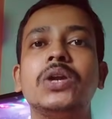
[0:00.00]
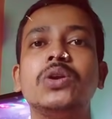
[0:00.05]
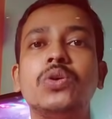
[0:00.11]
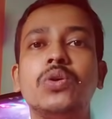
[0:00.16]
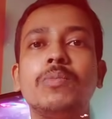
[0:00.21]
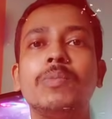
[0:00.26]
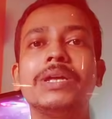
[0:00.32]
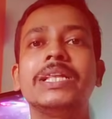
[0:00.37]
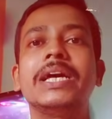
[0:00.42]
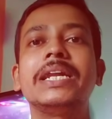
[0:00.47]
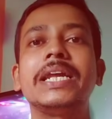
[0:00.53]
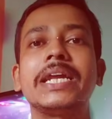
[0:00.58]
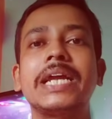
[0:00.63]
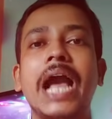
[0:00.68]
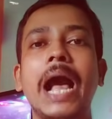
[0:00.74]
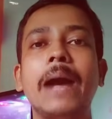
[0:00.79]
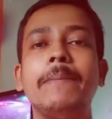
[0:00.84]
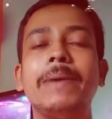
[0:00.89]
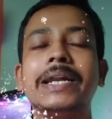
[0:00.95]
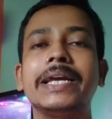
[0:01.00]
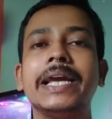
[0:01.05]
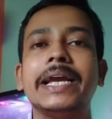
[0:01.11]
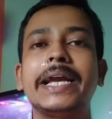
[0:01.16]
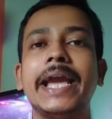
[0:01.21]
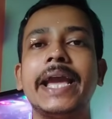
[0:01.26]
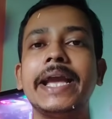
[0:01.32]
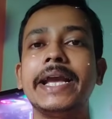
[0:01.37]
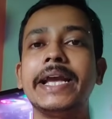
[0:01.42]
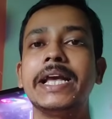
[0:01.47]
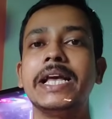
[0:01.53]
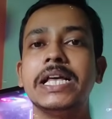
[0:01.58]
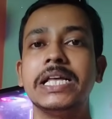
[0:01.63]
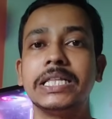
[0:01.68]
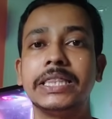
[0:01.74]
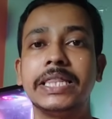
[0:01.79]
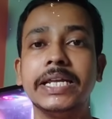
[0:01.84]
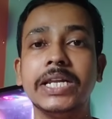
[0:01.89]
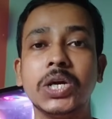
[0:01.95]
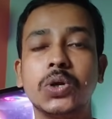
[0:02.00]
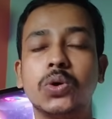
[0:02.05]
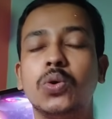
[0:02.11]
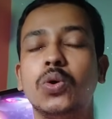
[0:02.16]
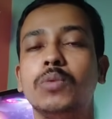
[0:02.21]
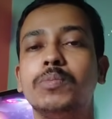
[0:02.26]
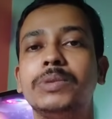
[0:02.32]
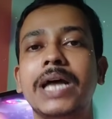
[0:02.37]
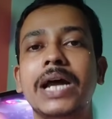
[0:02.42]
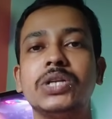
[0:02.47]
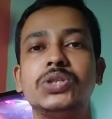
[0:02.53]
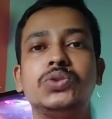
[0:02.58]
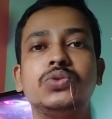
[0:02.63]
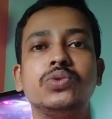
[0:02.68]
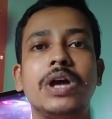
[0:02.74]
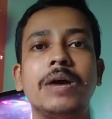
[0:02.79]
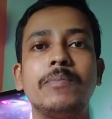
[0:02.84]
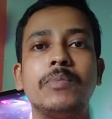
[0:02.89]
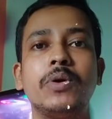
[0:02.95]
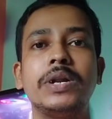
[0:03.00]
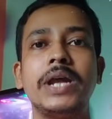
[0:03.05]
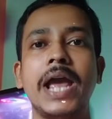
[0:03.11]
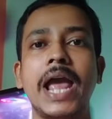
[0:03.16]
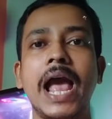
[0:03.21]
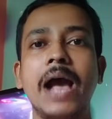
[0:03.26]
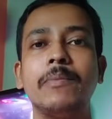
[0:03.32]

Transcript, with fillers: বানানো উপাদানের খাবারকে খেয়ে তিনি খুব তার সুনাম করে